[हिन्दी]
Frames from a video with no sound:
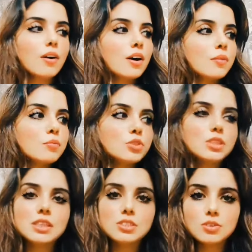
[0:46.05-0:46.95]
और मुझे
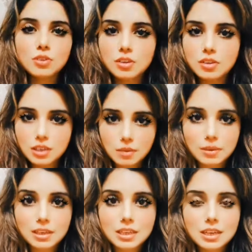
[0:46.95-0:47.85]
ये जिन्होंने
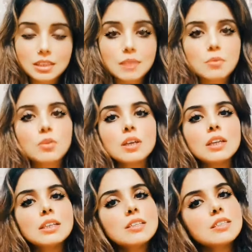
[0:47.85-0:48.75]
रिकमेंड किया था मैं उनका
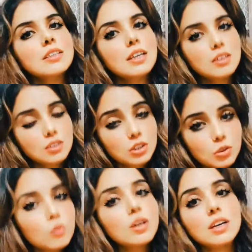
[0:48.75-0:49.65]
दिल से थैंक
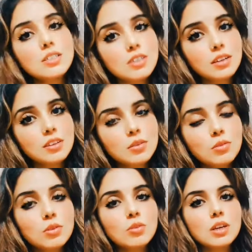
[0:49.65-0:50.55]
यू करना चाहती हूँ
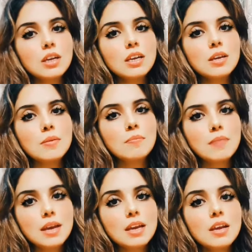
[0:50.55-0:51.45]
क्योंकि
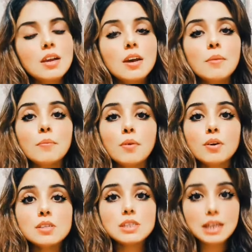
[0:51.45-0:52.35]
मैं
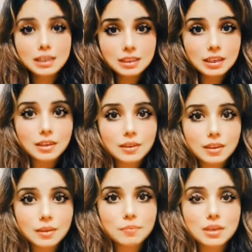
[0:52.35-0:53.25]
बहुत ज़्यादा
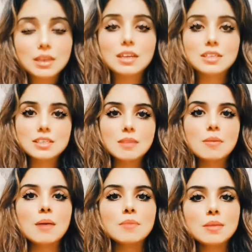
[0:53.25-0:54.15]
अपने हेयर्स के
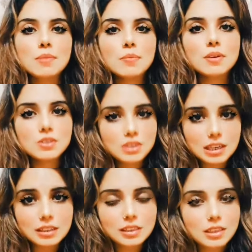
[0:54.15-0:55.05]
मामले में
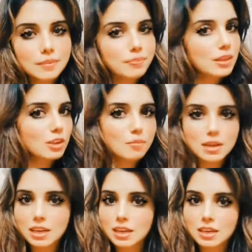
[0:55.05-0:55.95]
परेशान थी क्योंकि
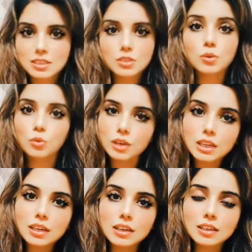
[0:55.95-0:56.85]
मेरे हेयर्स ग्रो नहीं
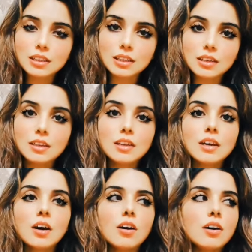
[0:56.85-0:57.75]
कर रहे थे
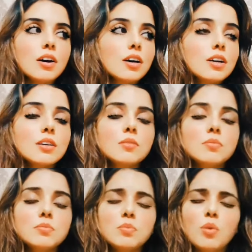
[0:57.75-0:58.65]
और
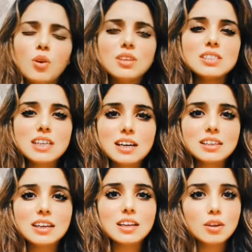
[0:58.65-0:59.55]
बहुत
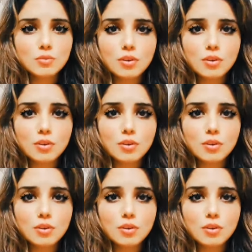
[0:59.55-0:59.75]
ज़्यादा हेयर